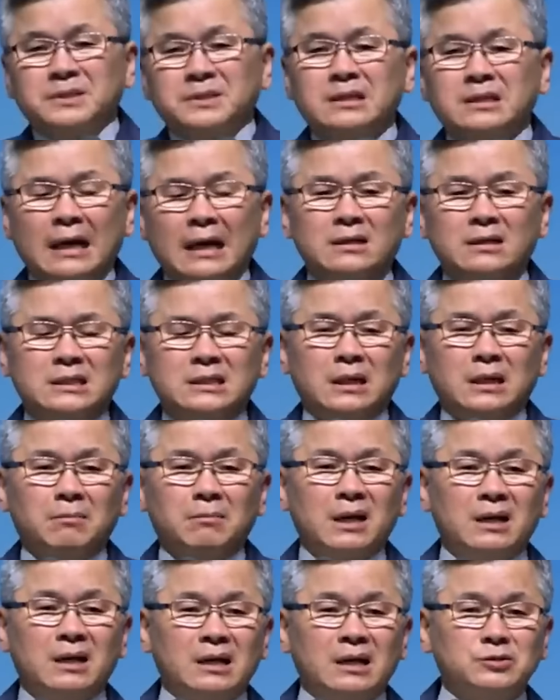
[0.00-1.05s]
없이 에너지가
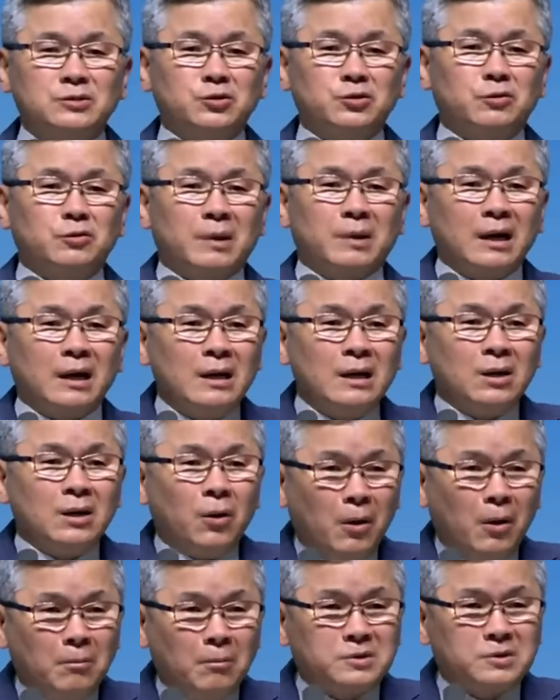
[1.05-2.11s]
많아가지고 막
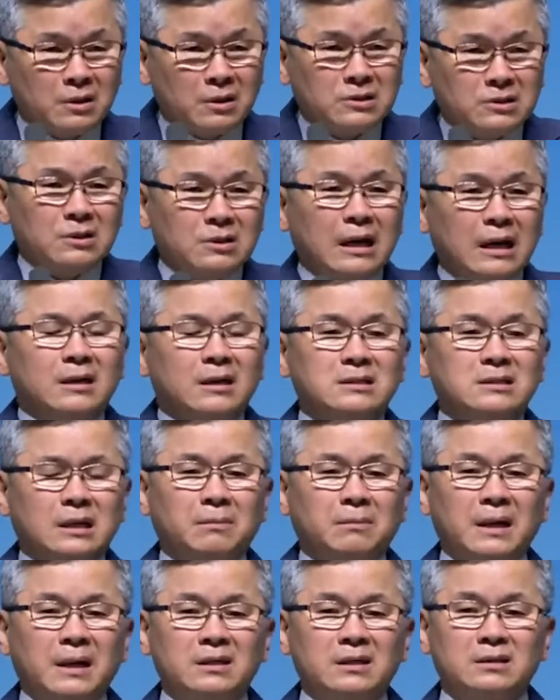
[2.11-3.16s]
엄청, 저는
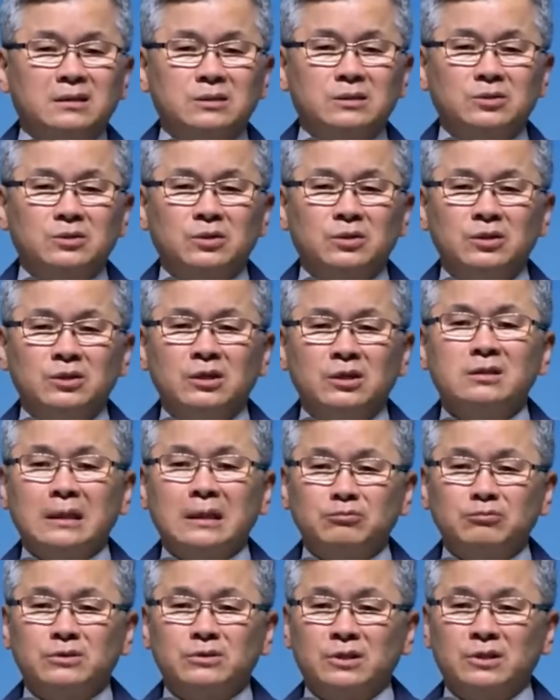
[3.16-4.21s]
에너지가 많거든요, 어릴
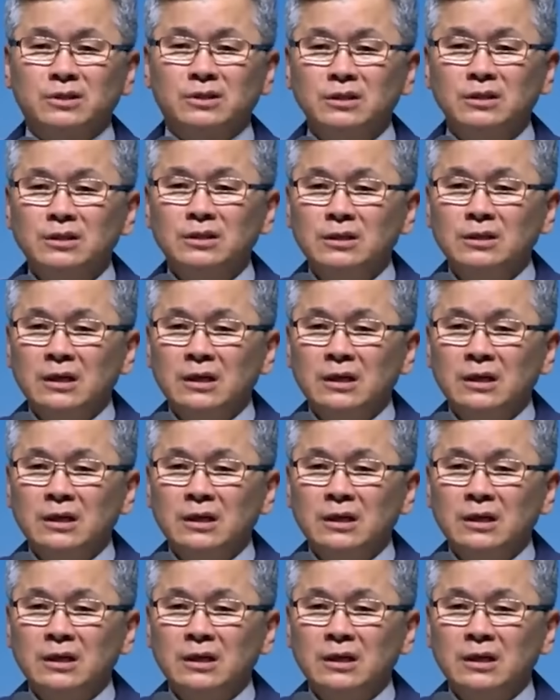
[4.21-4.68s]
때부터.